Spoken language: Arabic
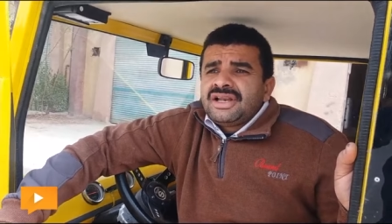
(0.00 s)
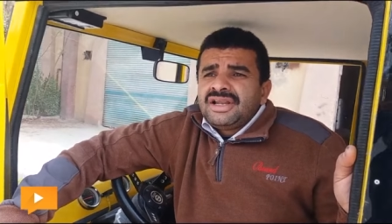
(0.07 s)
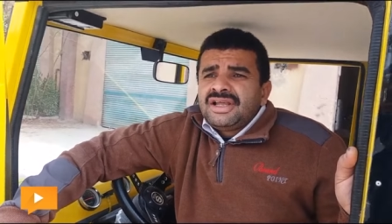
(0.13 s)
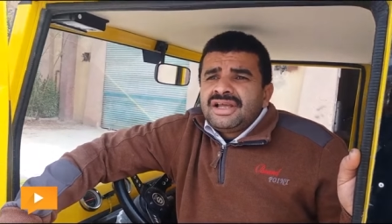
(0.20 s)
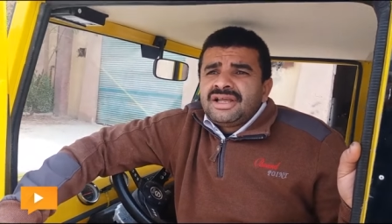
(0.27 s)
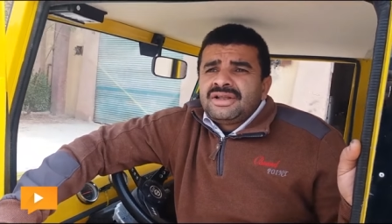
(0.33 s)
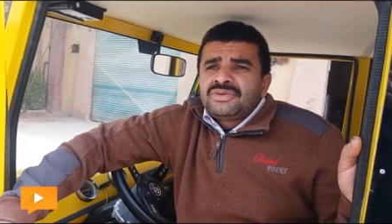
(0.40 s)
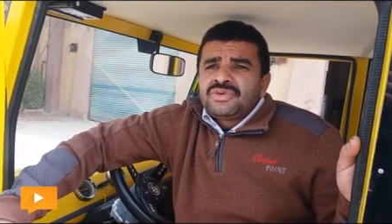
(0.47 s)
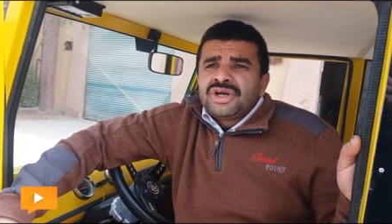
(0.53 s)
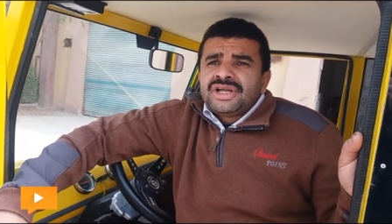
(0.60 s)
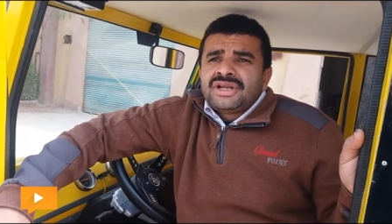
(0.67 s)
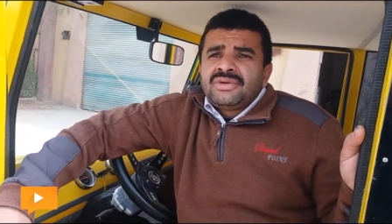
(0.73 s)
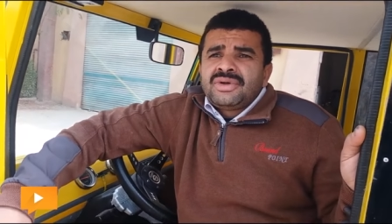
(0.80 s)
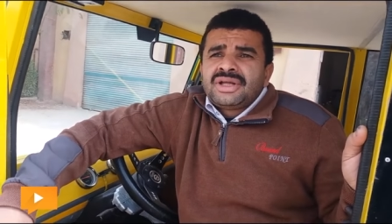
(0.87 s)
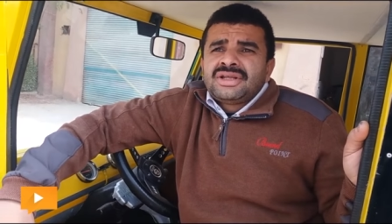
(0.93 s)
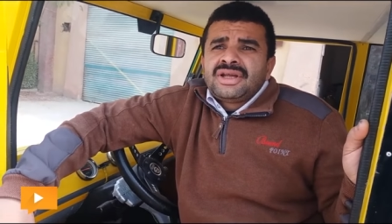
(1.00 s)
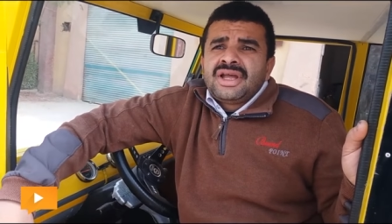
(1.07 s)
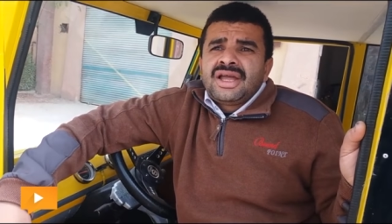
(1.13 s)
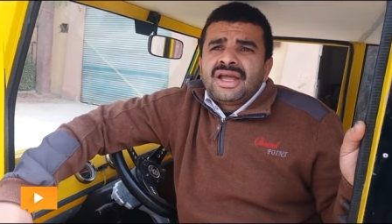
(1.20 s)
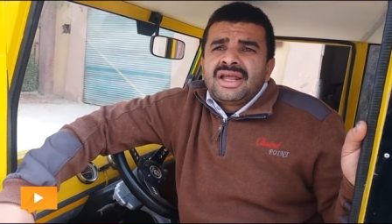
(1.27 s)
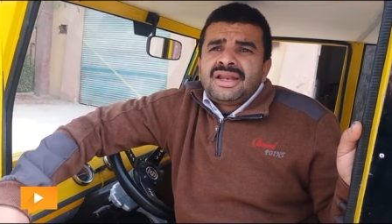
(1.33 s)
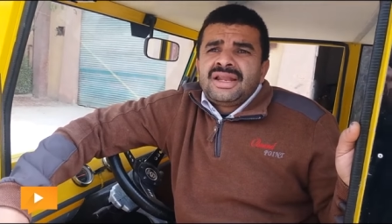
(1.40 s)
اللي بتواجهني دلوقتي
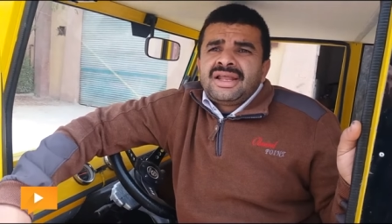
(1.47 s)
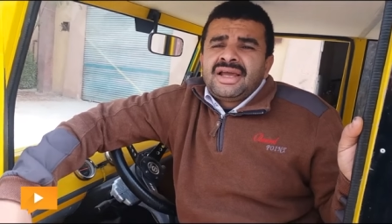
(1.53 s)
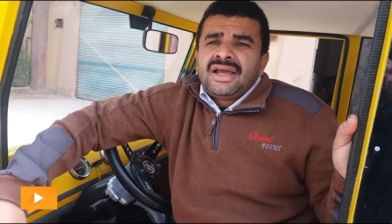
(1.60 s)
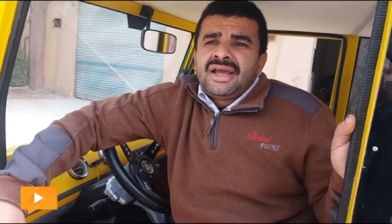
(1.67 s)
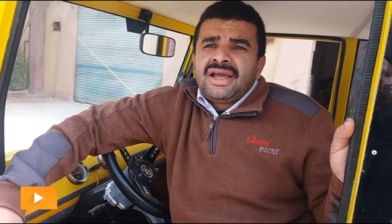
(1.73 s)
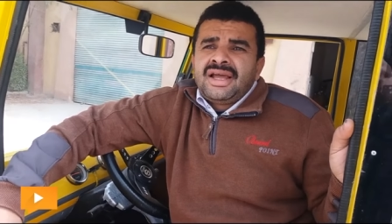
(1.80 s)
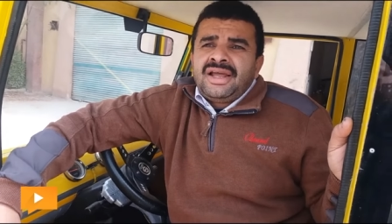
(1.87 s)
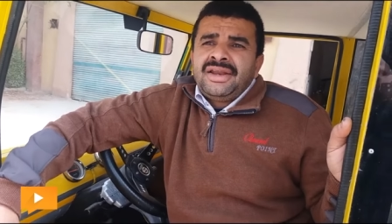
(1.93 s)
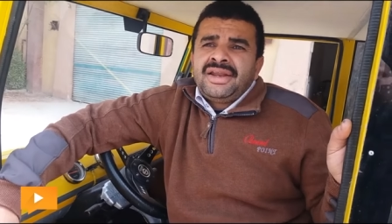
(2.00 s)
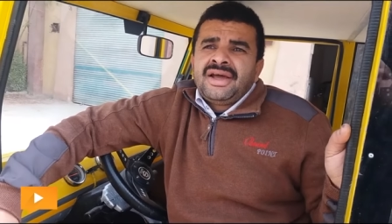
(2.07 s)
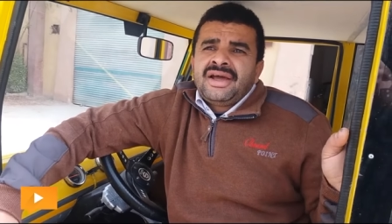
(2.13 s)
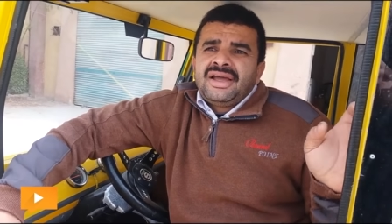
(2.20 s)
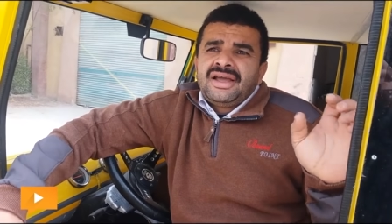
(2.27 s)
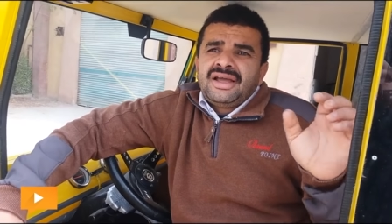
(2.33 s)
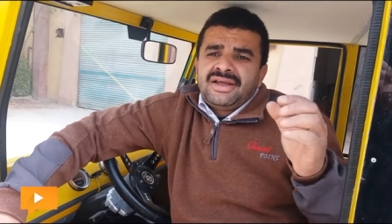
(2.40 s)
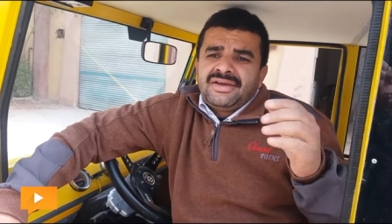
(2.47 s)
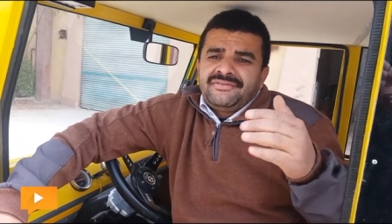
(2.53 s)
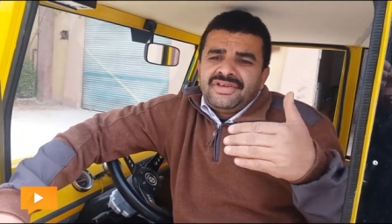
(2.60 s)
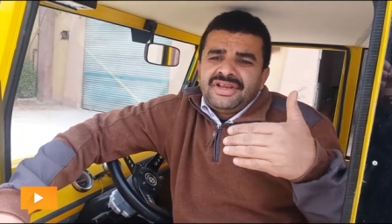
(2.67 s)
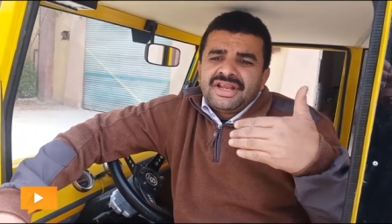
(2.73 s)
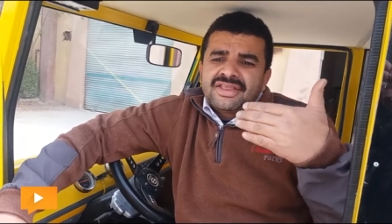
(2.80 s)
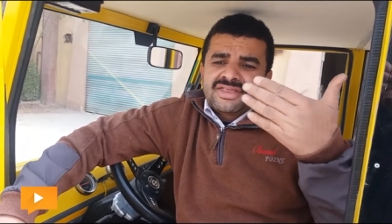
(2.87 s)
احنا
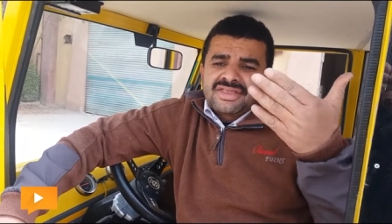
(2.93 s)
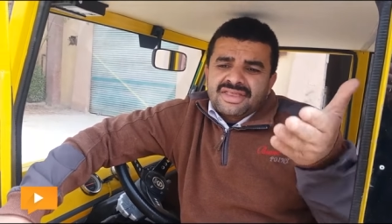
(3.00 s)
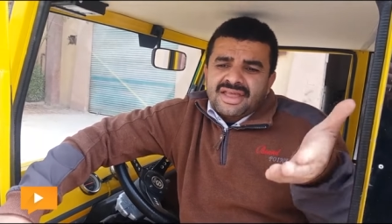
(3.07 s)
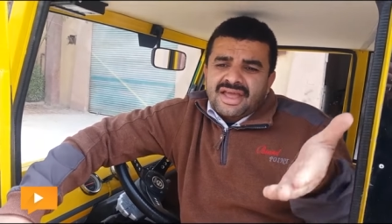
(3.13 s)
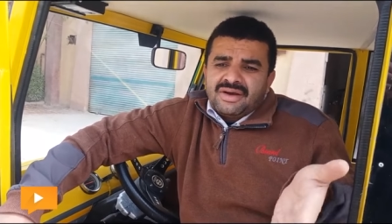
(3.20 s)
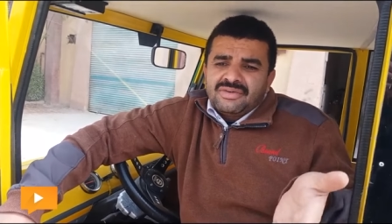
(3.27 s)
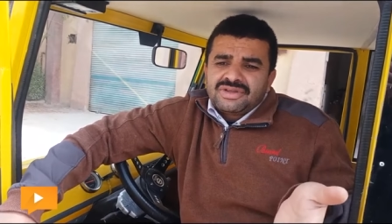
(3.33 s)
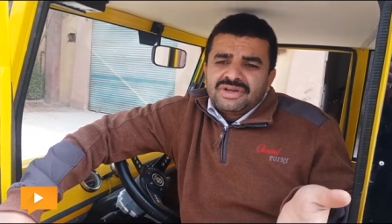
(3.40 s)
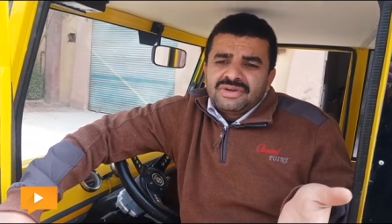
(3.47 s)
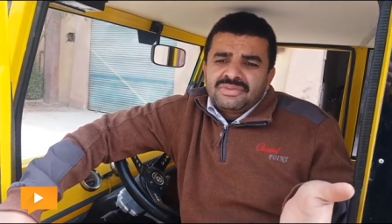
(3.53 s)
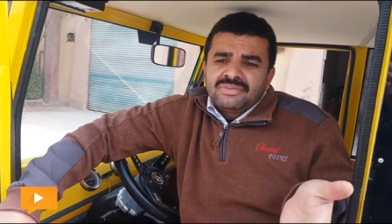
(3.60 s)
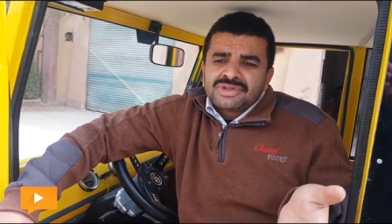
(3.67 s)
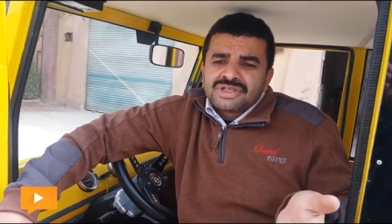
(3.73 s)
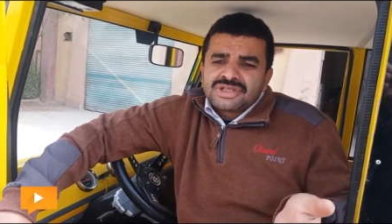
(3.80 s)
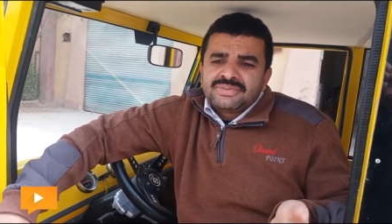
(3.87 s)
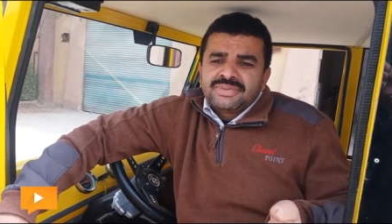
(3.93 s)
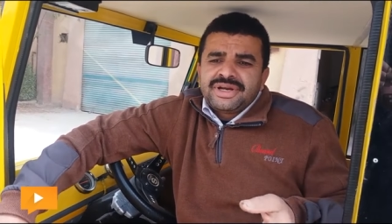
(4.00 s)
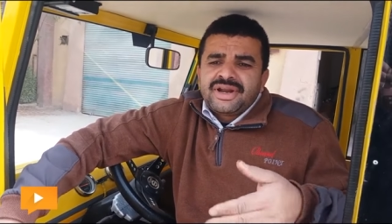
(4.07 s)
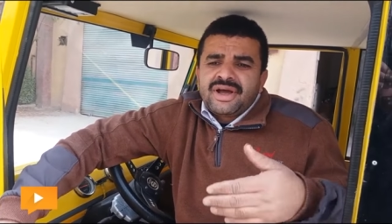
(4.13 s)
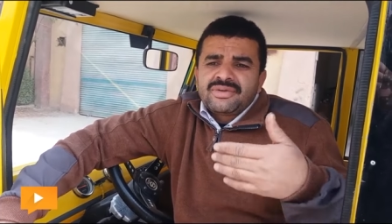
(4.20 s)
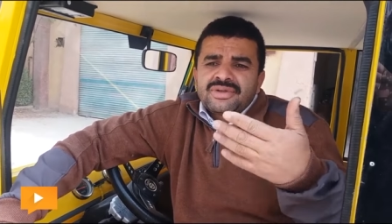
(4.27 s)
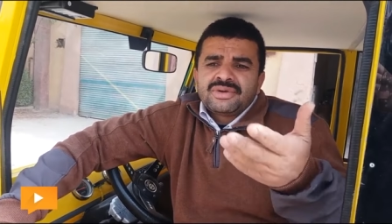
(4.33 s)
في ناس عاوزين
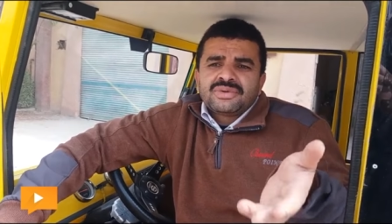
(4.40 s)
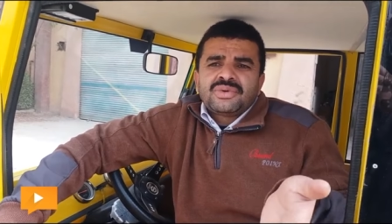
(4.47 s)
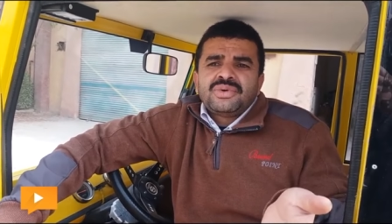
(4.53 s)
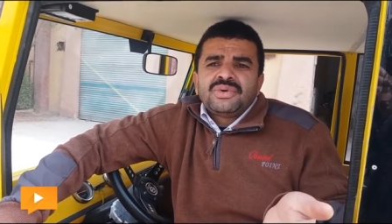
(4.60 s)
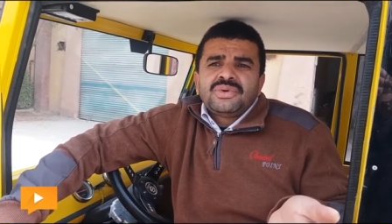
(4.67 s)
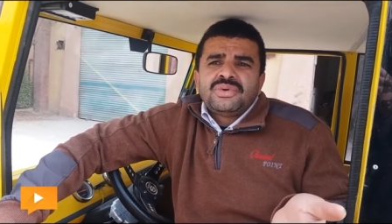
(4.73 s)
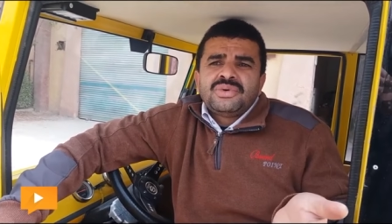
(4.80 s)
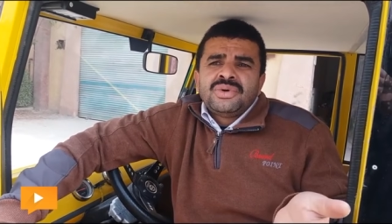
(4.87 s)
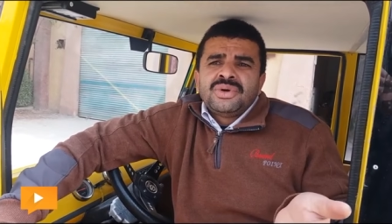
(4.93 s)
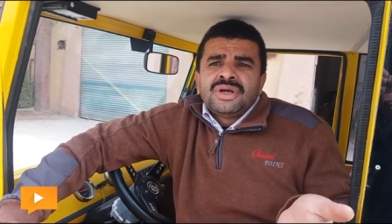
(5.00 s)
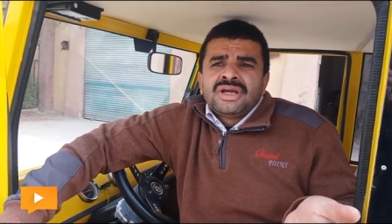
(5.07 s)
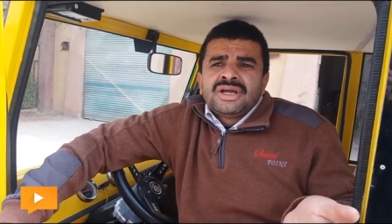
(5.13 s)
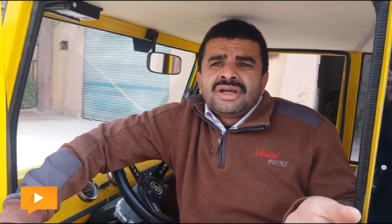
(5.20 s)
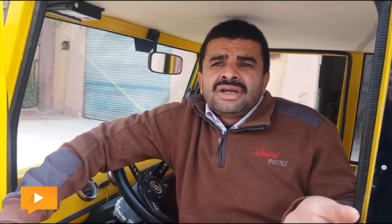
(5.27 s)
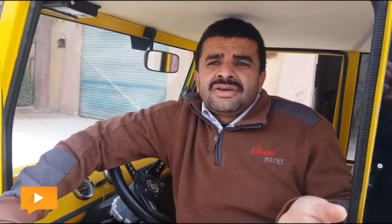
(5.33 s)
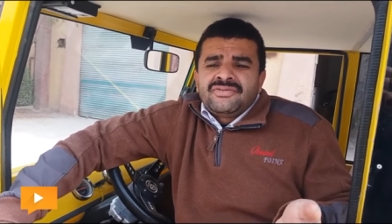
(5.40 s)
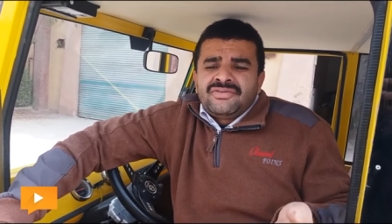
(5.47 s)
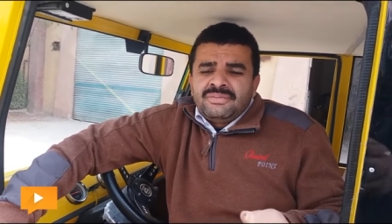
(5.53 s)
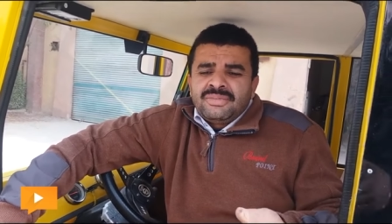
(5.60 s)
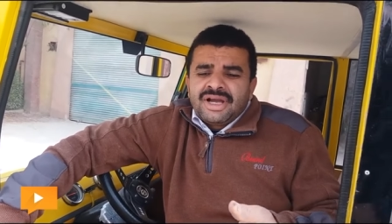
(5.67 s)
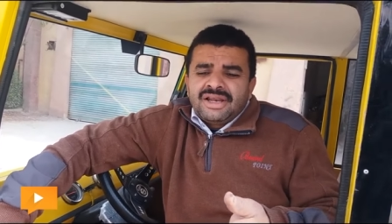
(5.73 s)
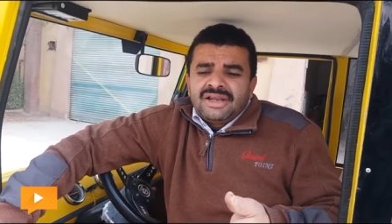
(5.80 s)
المستثمرين عاوزين يدخلوا في
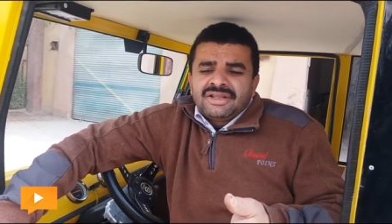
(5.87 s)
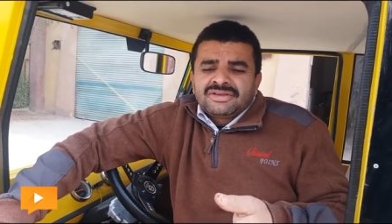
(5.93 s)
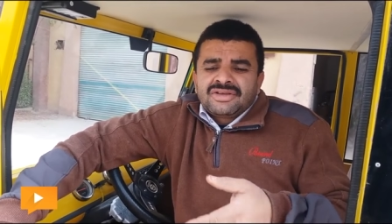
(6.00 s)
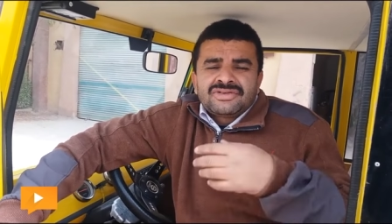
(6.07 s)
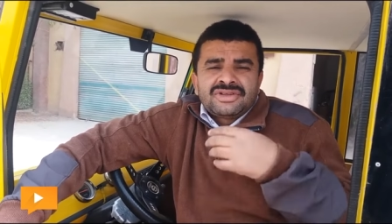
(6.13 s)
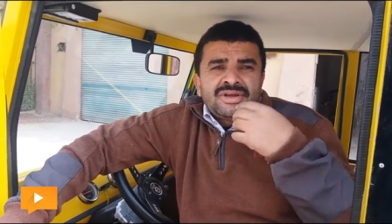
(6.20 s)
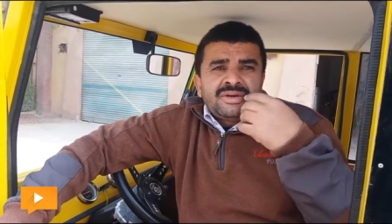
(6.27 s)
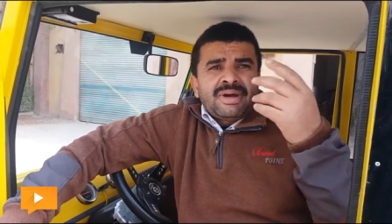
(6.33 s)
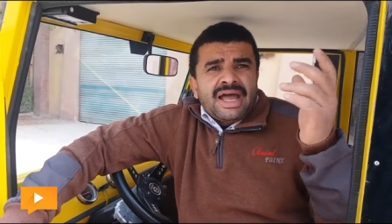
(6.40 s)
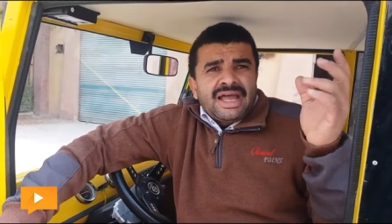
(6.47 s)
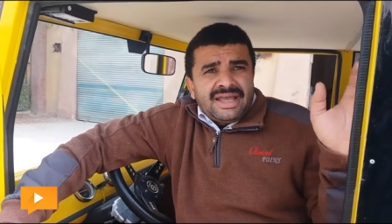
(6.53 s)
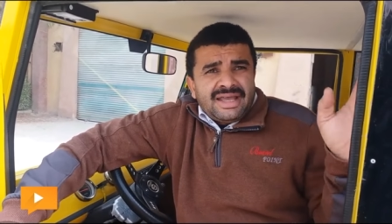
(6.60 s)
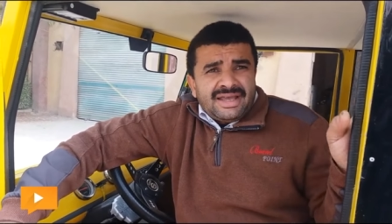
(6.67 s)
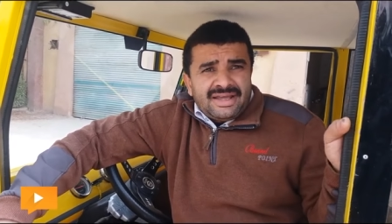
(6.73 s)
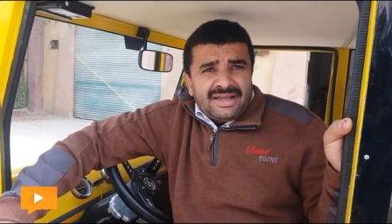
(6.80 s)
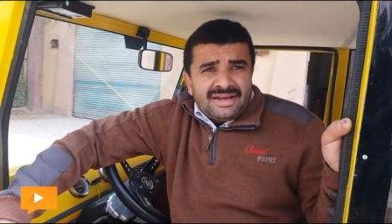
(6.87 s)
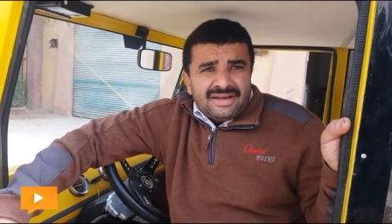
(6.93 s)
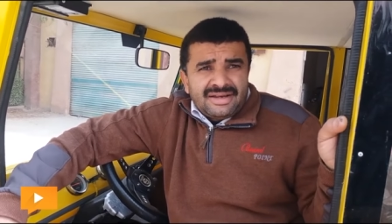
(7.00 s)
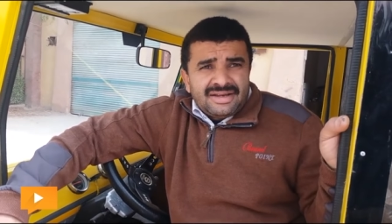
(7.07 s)
المجال التصنيع معايا